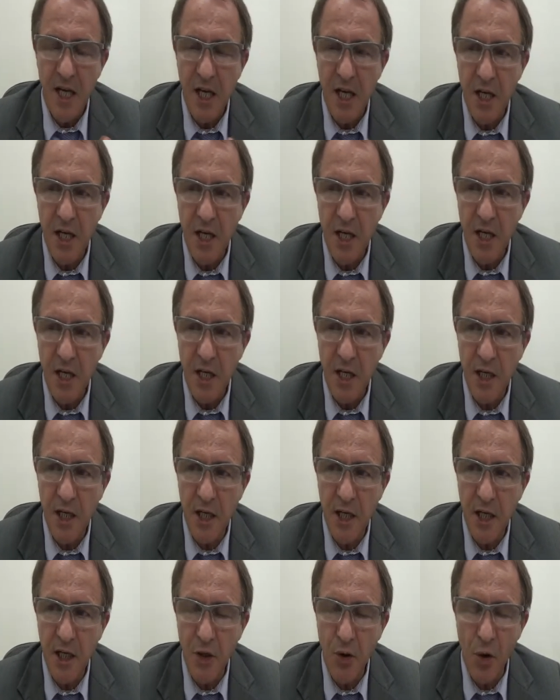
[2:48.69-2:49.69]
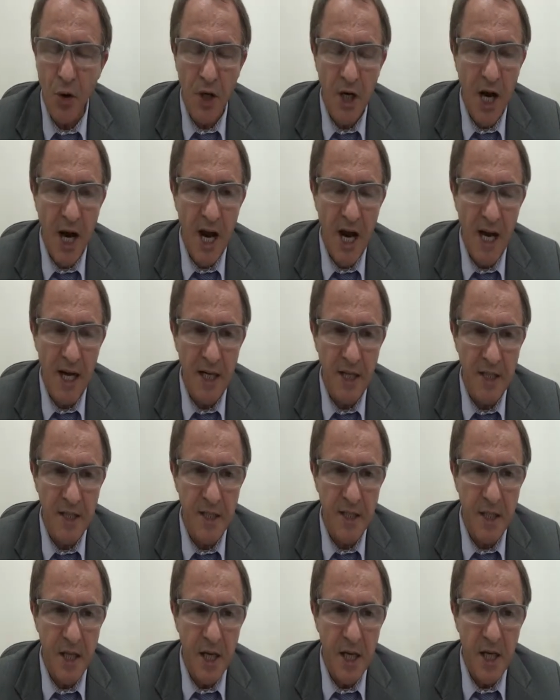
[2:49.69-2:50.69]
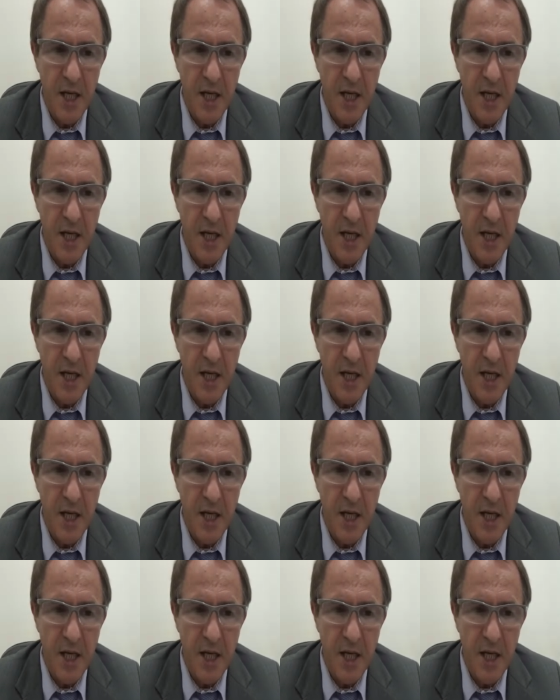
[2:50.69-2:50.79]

em locais